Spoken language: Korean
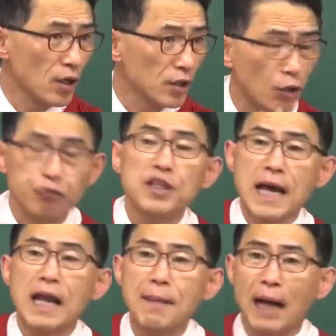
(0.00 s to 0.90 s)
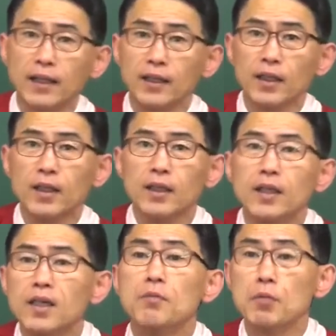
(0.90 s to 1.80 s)
근데 우리나라 말은
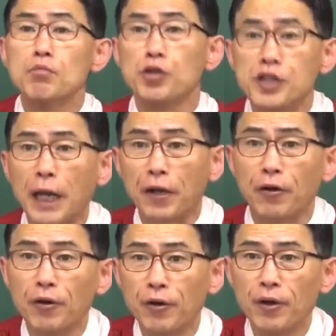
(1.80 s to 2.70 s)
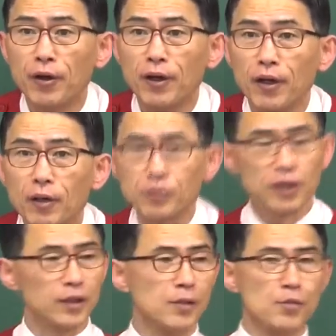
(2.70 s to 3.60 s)
음음 문자예요. 그럼
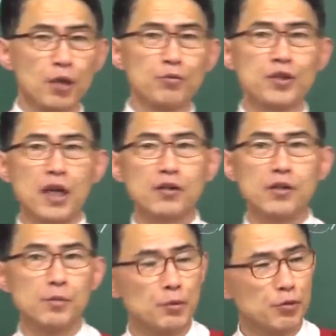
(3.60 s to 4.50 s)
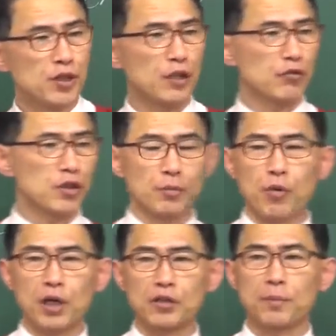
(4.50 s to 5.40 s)
너희들 음절 문자하고 음음 문자 중에서
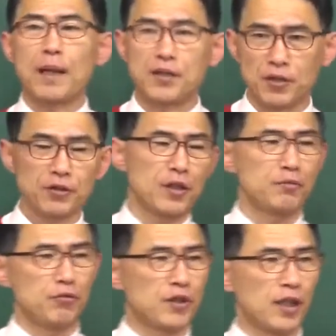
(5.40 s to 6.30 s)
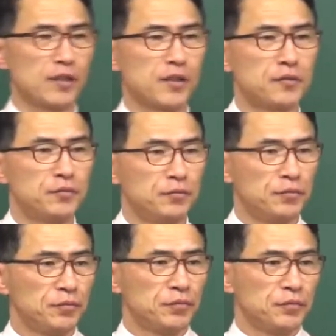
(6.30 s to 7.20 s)
뭐가 더 발전된 문자 같아요?
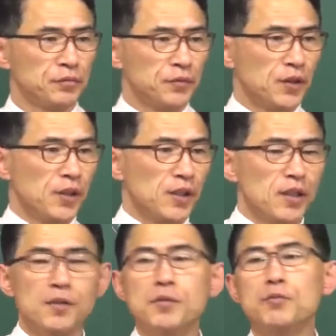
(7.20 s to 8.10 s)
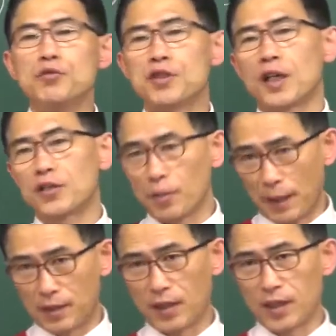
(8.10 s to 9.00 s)
음음 문자가 더
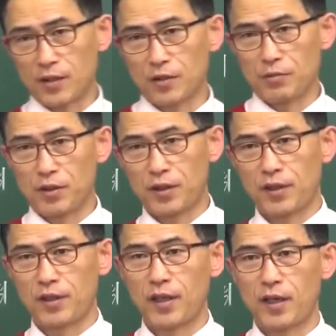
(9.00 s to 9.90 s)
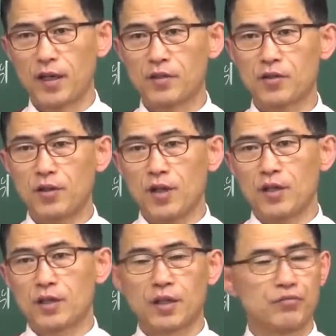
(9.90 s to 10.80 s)
발달된 겁니다. 알았죠?
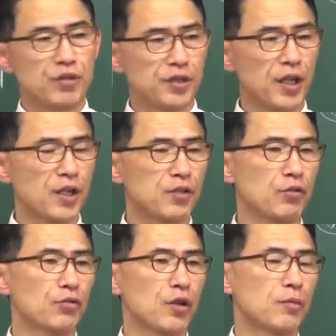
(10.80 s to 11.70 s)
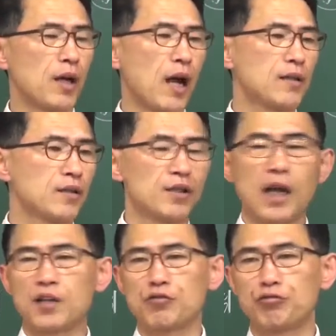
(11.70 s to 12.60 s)
그러니까 우리 세계적으로 여러분 한글이
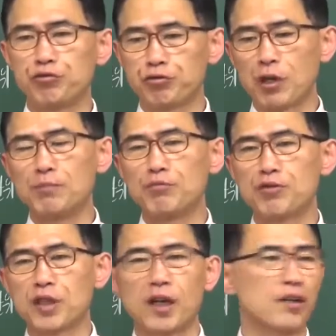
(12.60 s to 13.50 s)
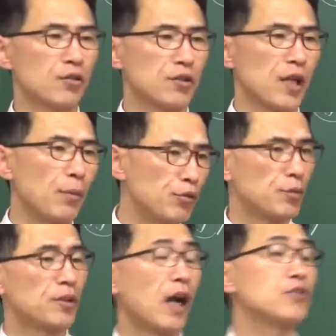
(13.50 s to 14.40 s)
아주 우수한 문자라는 건
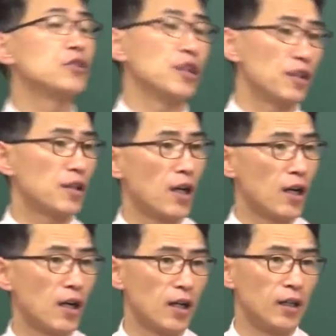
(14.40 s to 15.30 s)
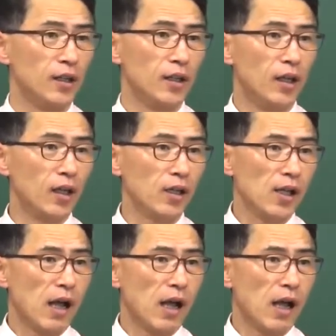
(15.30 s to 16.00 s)
자부심을 가져야 되더라. 어?